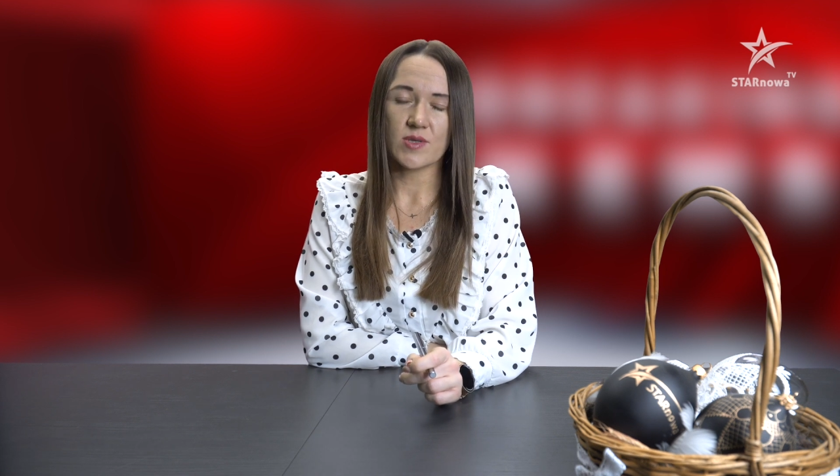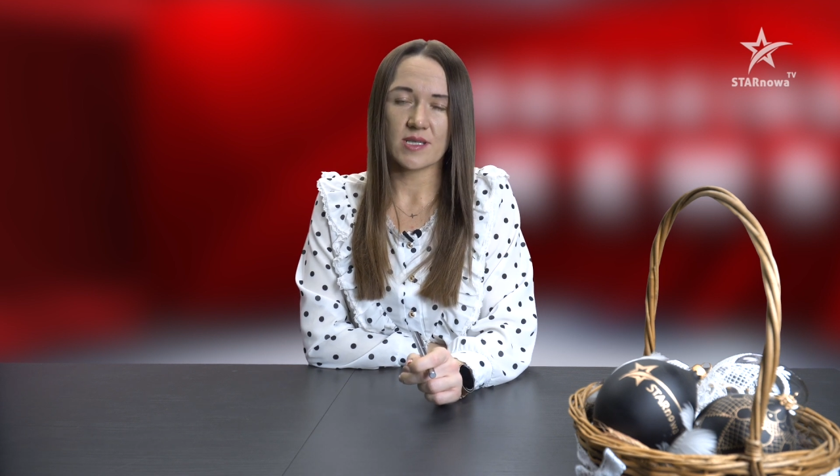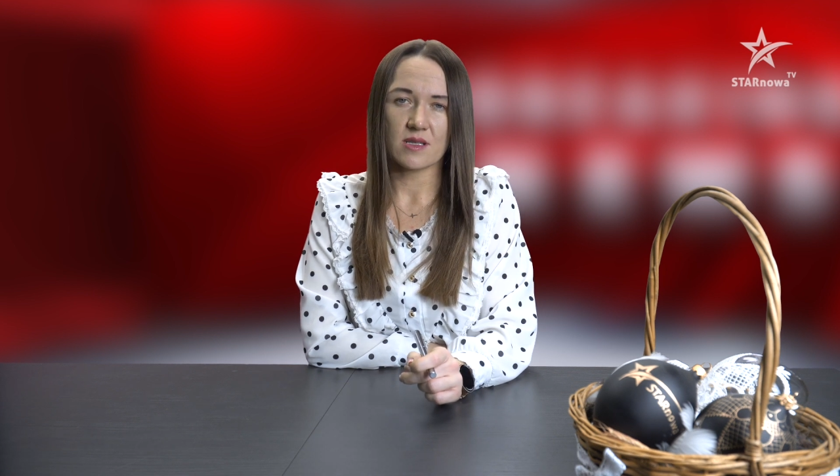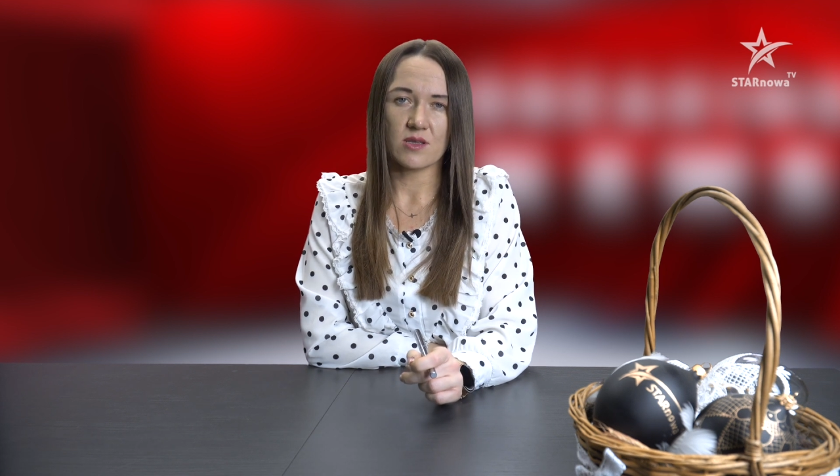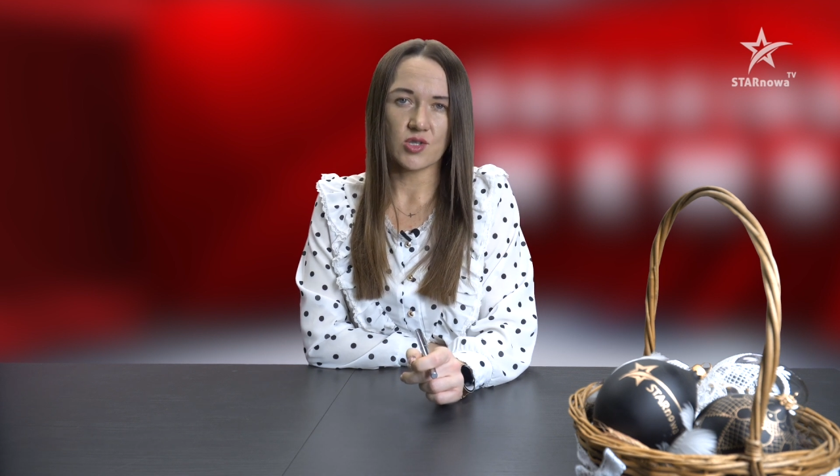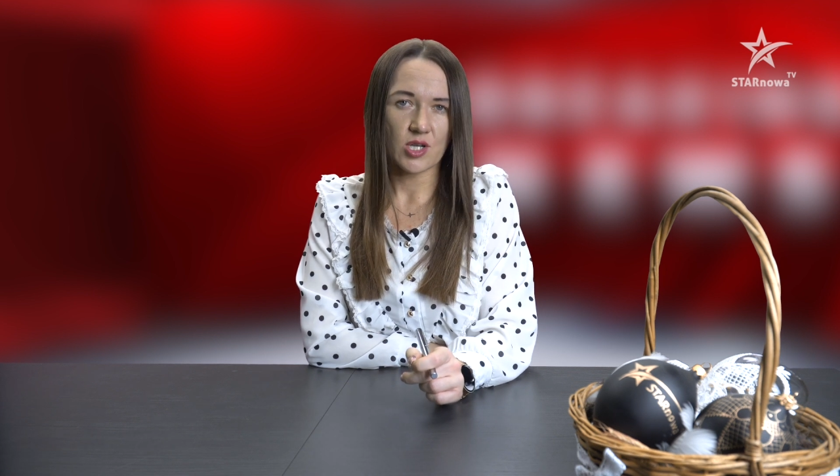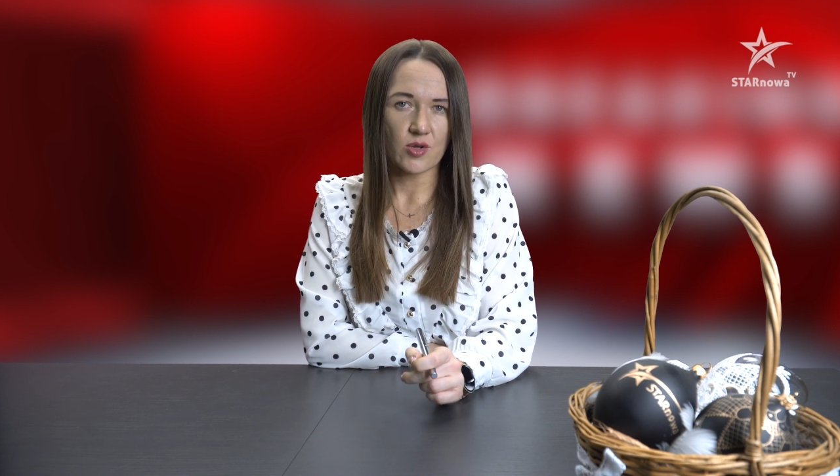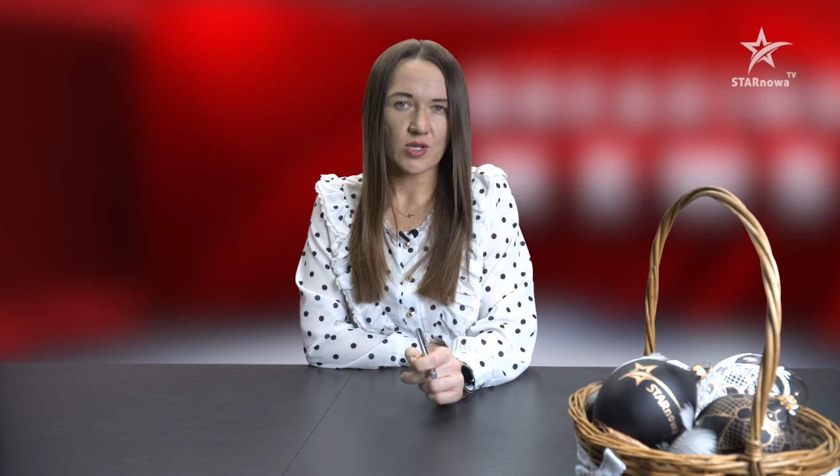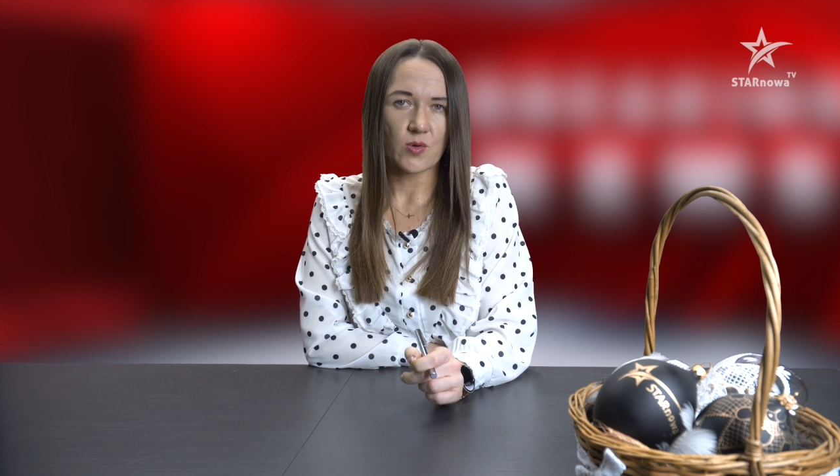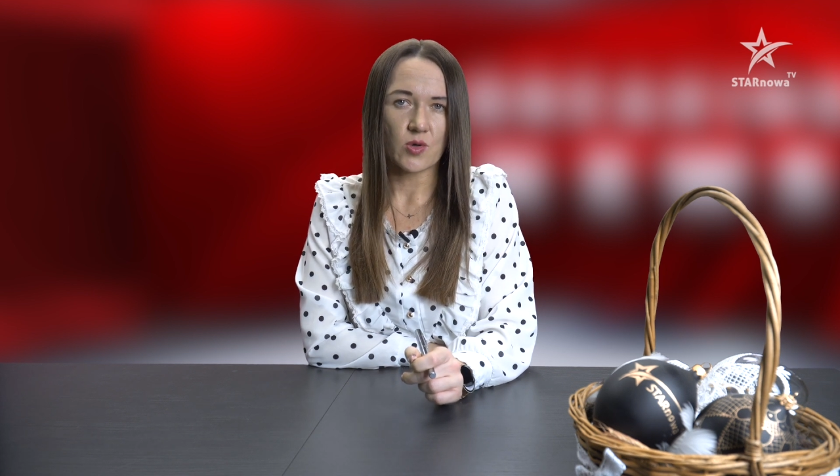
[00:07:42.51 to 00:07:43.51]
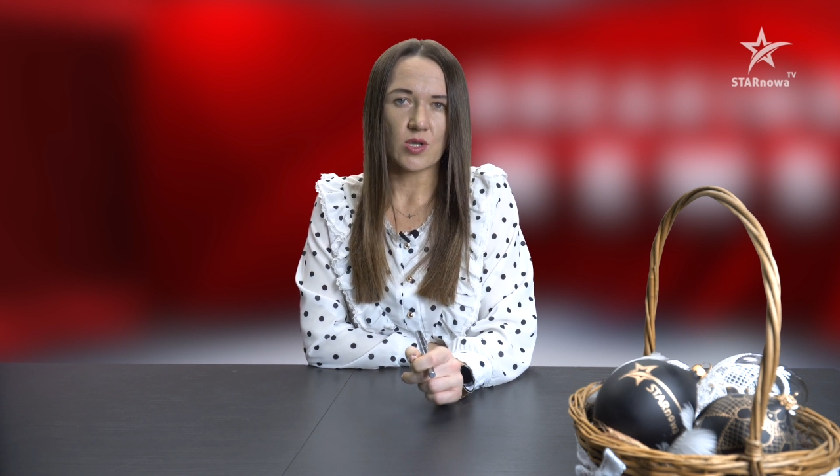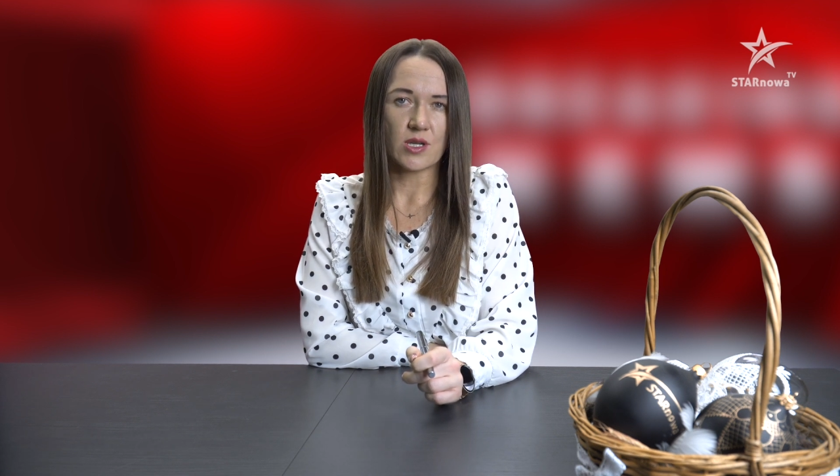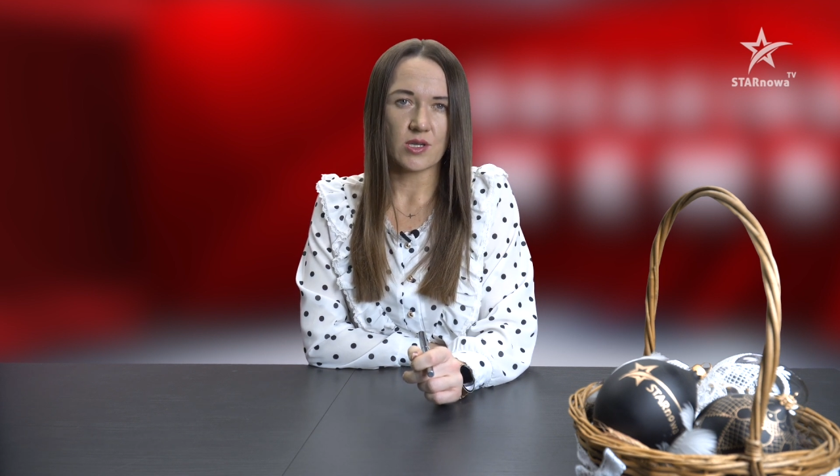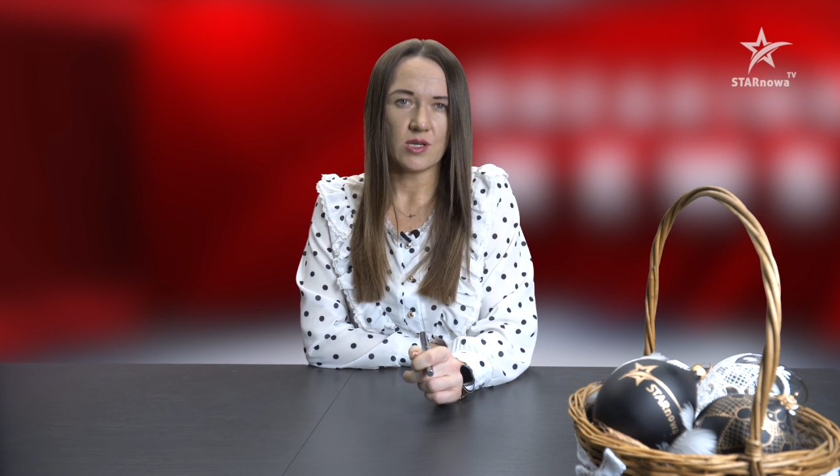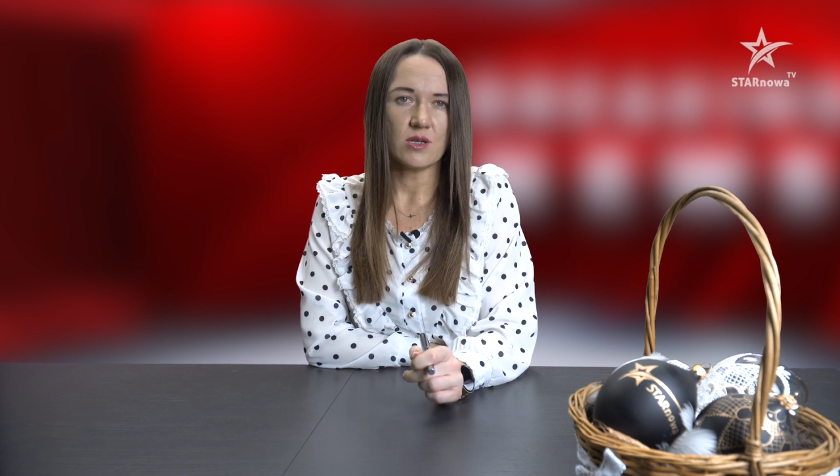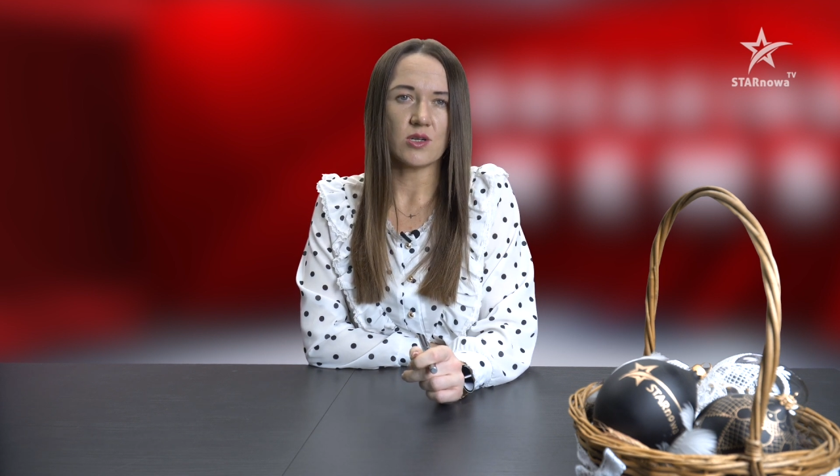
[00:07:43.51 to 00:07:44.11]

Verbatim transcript: zasadniczego Tauron Ligi